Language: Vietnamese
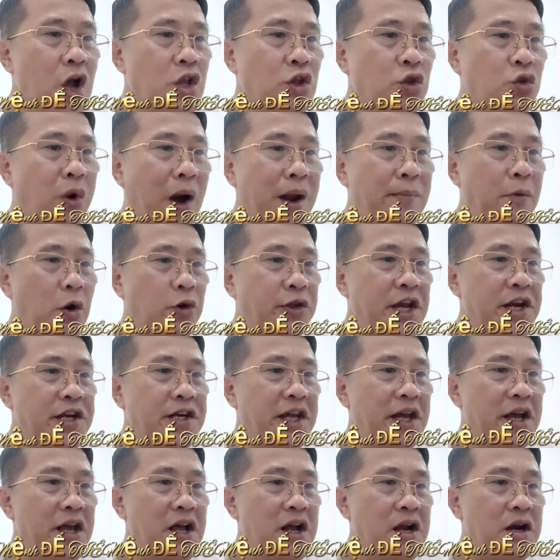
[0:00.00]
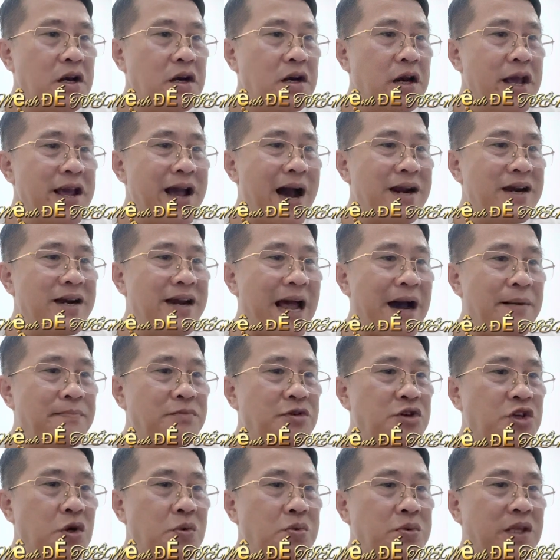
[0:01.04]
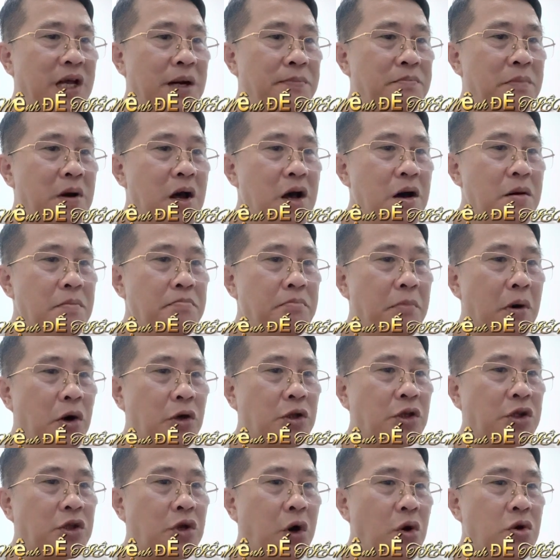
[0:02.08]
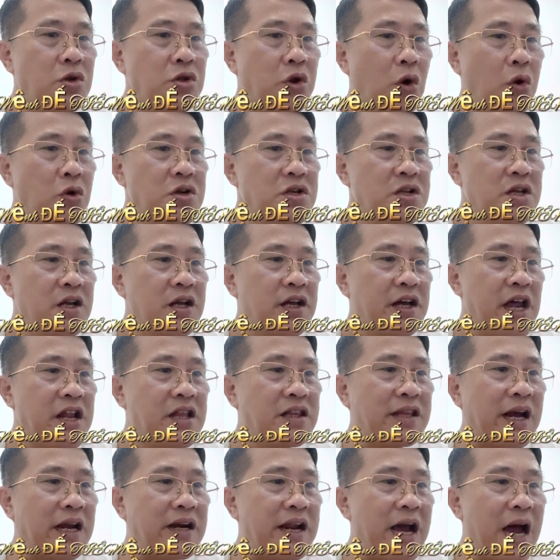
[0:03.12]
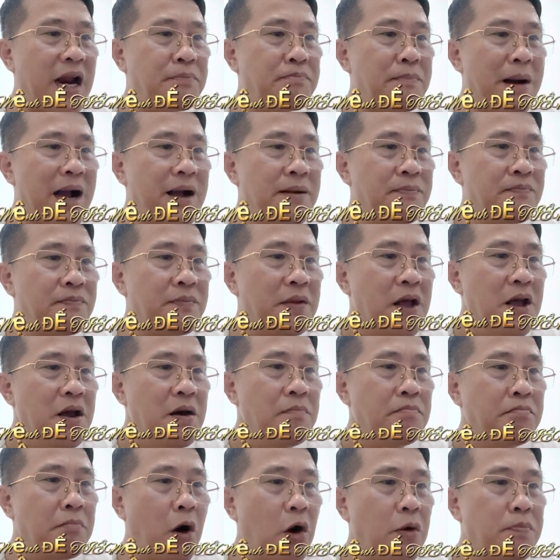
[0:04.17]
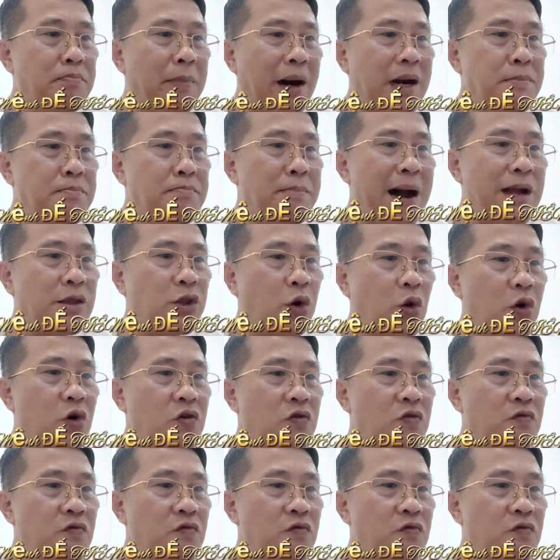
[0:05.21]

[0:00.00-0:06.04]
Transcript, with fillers: Toàn bộ thiên địa lấy anh làm trung tâm, một thốn thốn kết thành hàng băng. Một mảnh ma thổ